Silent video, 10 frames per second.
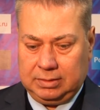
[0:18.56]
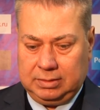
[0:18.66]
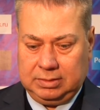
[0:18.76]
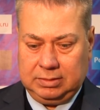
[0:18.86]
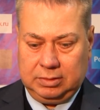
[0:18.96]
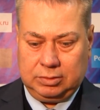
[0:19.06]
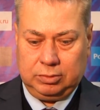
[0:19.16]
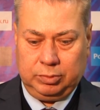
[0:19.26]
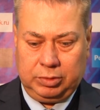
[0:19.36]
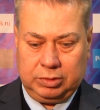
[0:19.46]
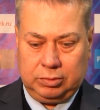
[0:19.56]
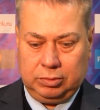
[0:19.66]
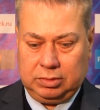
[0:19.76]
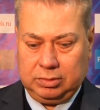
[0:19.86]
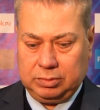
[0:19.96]
Не знаю, что
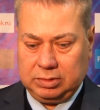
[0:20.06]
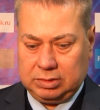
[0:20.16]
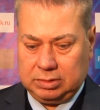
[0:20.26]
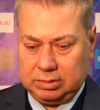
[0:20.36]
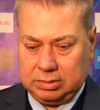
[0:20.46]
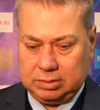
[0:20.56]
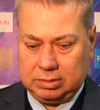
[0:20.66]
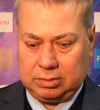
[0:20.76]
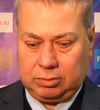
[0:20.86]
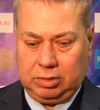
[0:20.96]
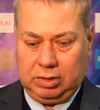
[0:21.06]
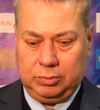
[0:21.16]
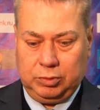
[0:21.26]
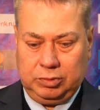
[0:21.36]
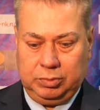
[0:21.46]
происходит там с
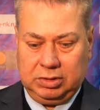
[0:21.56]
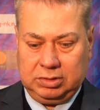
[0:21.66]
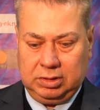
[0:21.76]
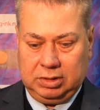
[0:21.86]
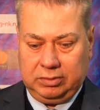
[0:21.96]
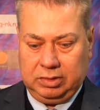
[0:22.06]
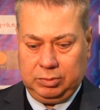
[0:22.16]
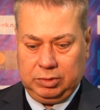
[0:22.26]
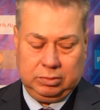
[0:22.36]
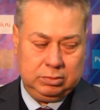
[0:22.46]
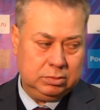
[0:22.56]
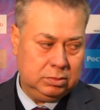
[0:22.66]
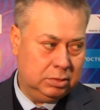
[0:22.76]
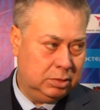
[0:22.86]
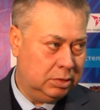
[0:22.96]
руками у ребят, с головами, но
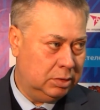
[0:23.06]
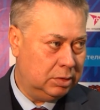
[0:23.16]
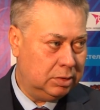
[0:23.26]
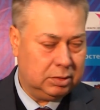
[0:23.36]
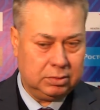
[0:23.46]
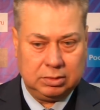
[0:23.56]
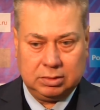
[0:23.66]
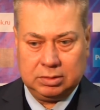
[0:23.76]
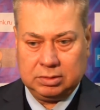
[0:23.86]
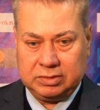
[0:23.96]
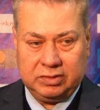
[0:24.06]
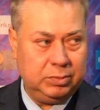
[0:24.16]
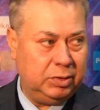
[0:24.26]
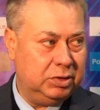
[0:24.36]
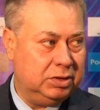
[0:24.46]
свои
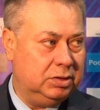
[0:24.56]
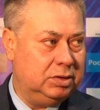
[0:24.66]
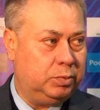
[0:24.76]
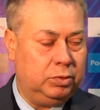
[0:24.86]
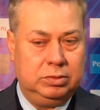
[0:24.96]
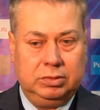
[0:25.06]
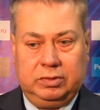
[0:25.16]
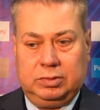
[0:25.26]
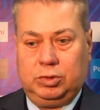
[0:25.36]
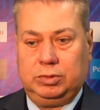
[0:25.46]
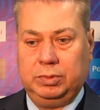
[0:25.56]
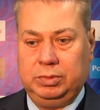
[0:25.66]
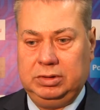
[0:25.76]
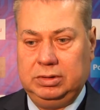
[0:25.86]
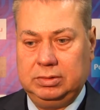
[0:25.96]
моменты не используя, невозможно
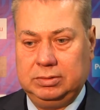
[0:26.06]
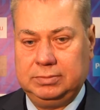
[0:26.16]
победить.